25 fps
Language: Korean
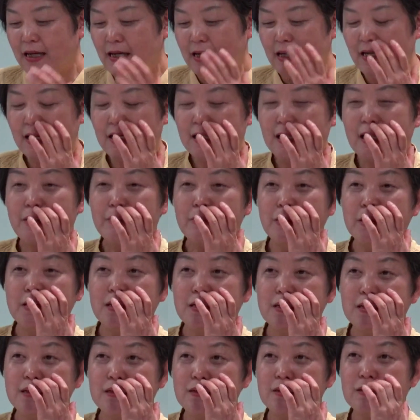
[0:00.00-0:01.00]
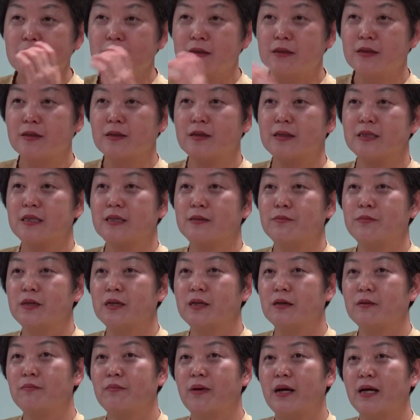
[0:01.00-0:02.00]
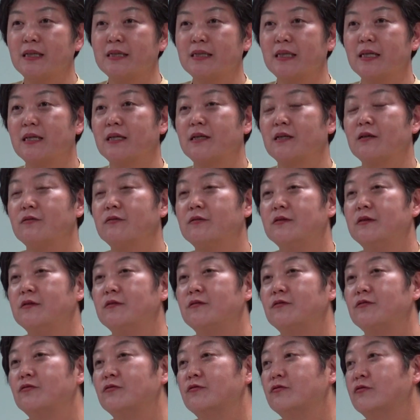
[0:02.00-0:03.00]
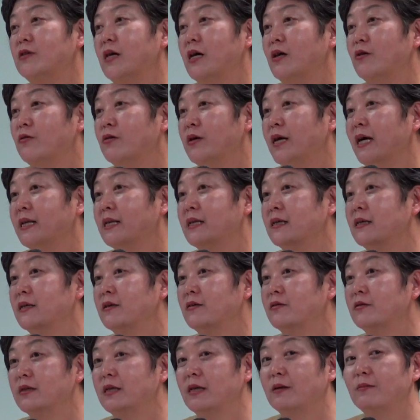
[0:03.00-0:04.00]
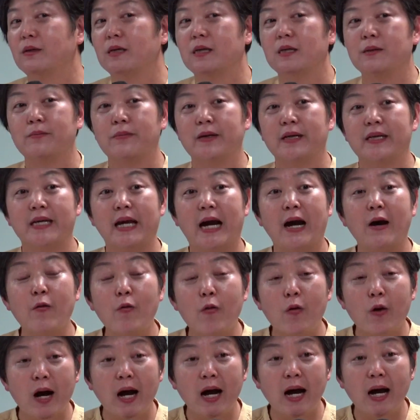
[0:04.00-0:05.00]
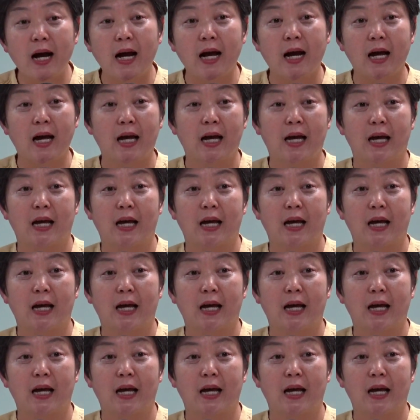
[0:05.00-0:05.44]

이를테면은 이 지금 이런 맹자의 경우는 누구하고 같은 경우냐면 이른바 양호가